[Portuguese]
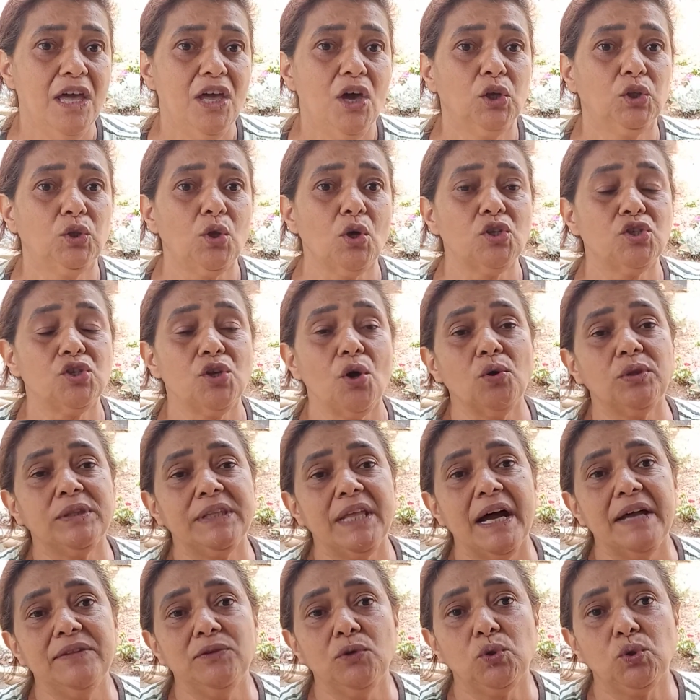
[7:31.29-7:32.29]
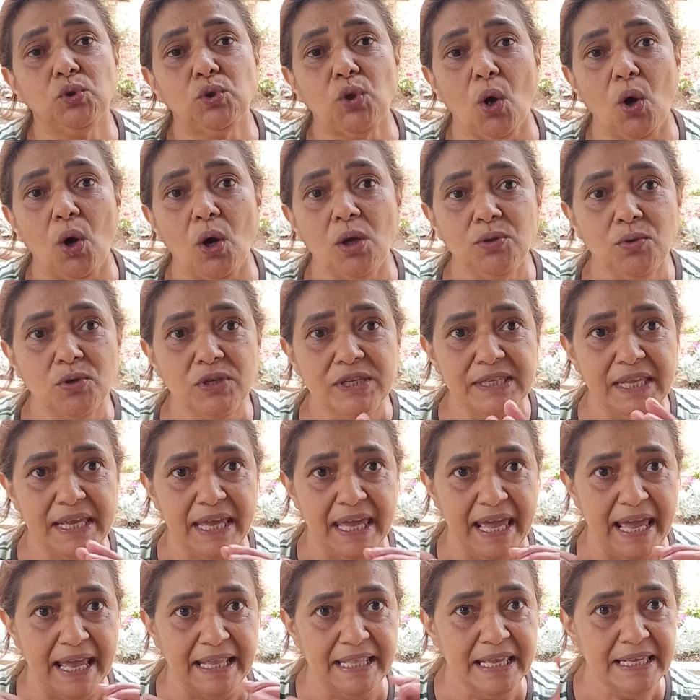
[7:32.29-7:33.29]
Eu tô soltando todos
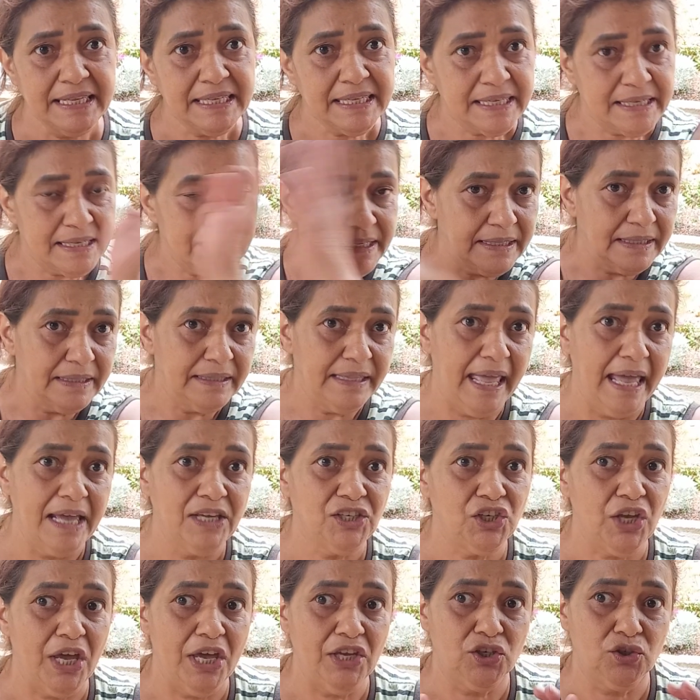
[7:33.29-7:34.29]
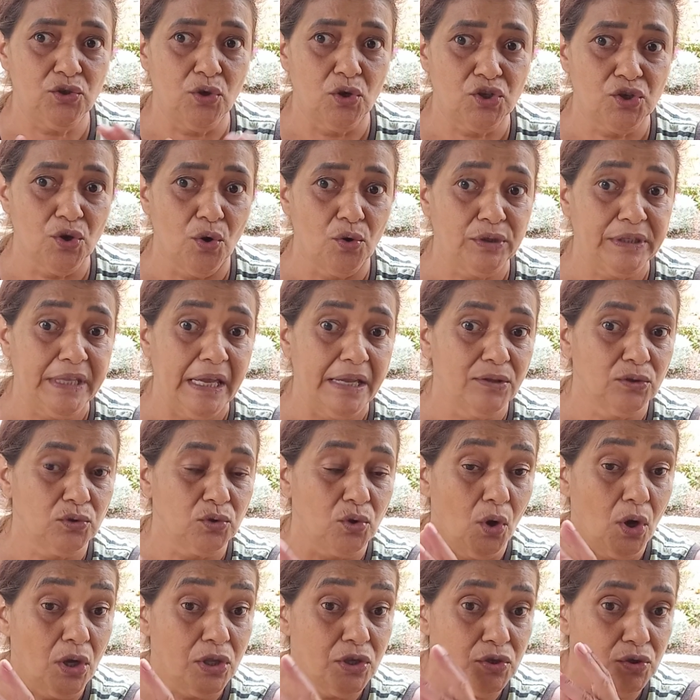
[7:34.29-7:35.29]
eles né, gente? Tô soltando
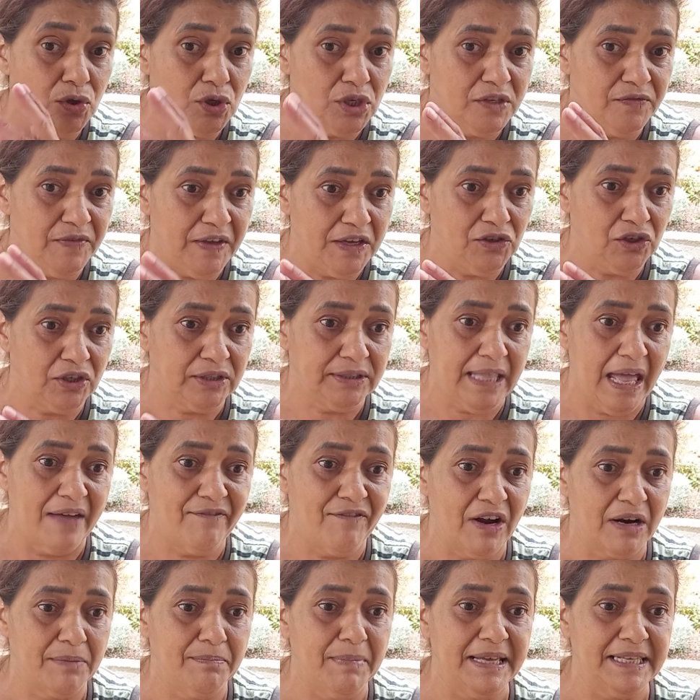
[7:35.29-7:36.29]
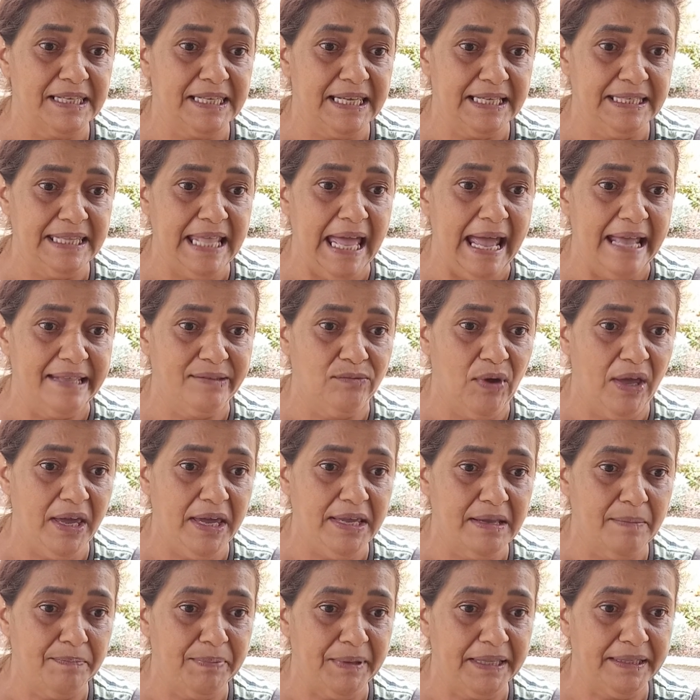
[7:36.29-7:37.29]
todos os vídeos que tava armazenado
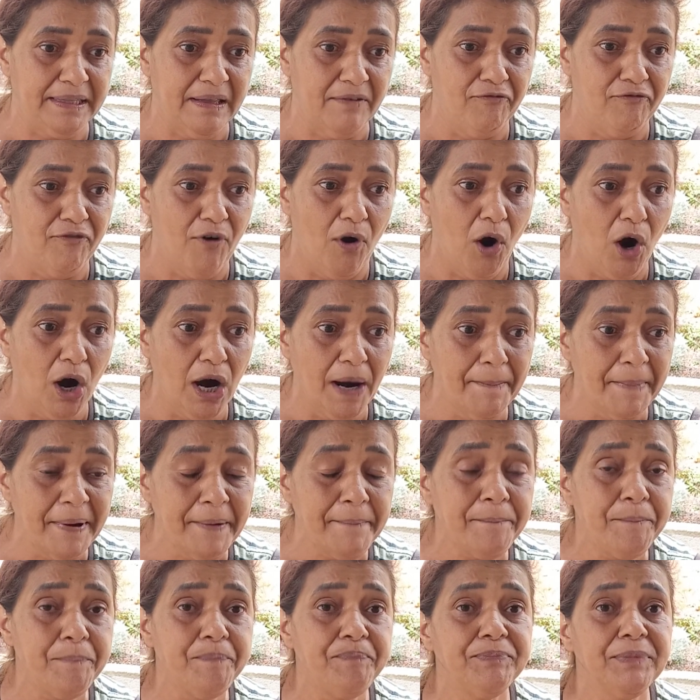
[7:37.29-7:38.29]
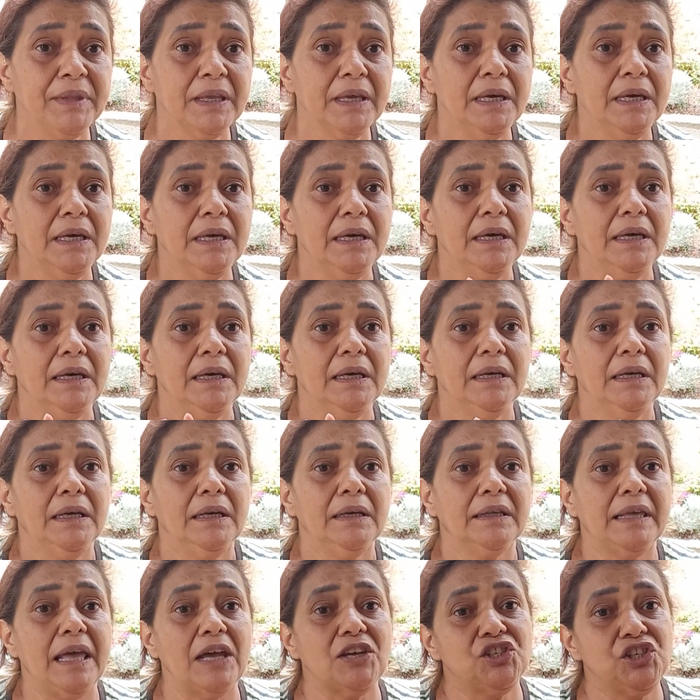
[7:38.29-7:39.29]
aí na plataforma.
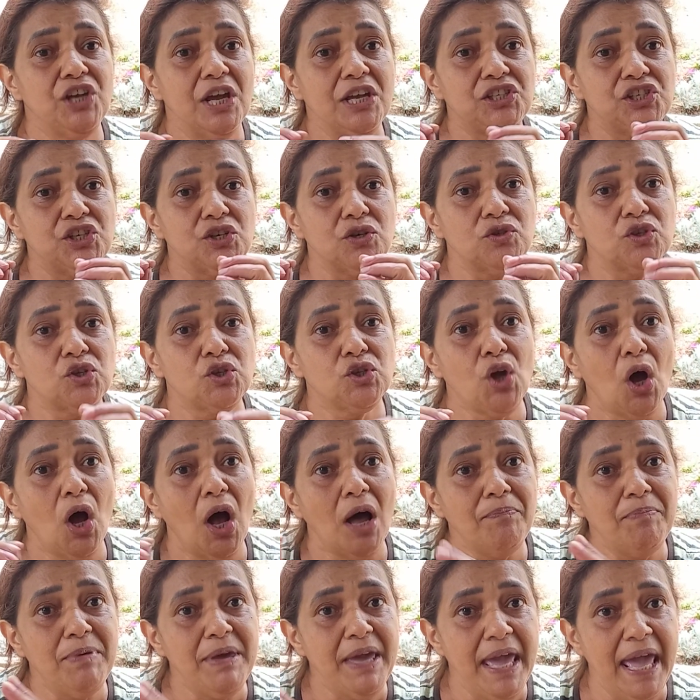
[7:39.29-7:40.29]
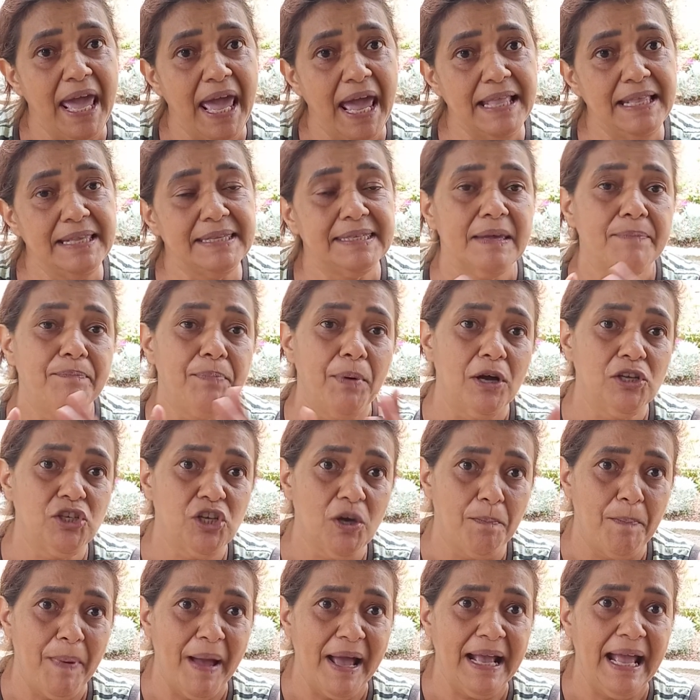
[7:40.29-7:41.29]
Que a gente sobe ele, você
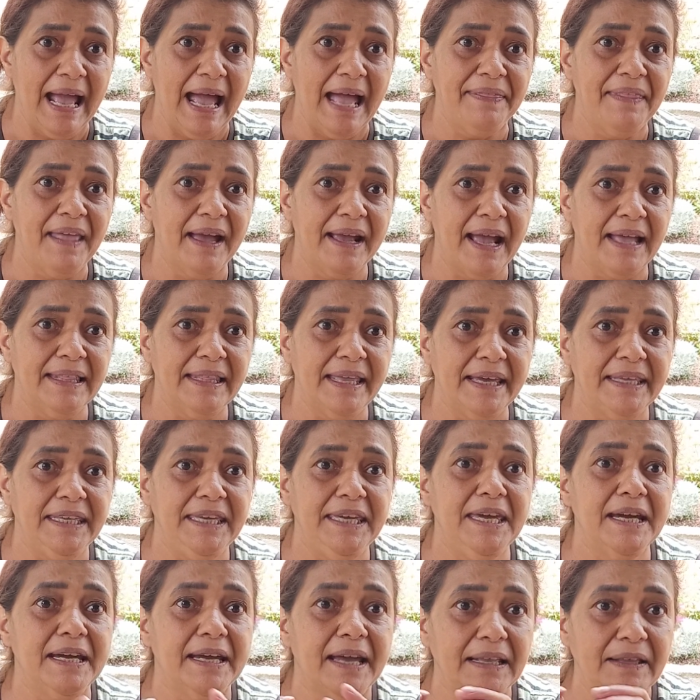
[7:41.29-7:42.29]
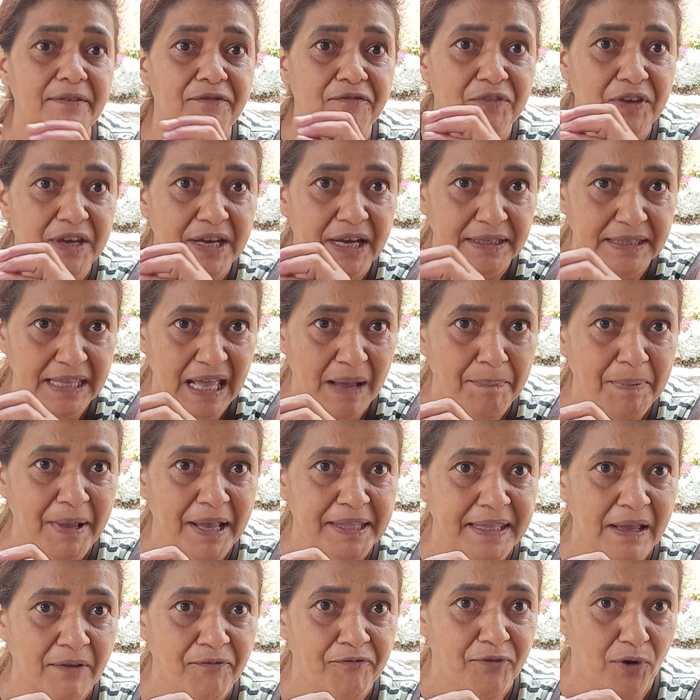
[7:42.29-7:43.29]
pode apagar da galeria que ele fica na
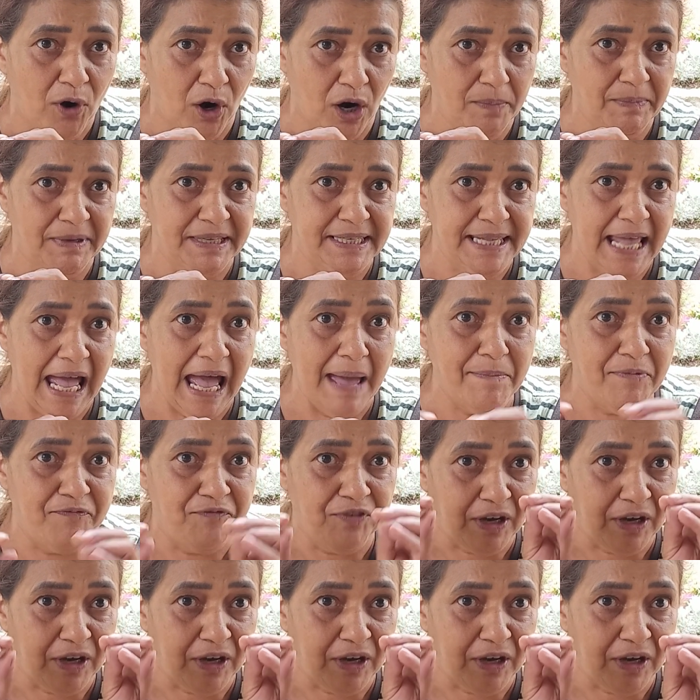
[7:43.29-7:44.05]
plataforma, sabe?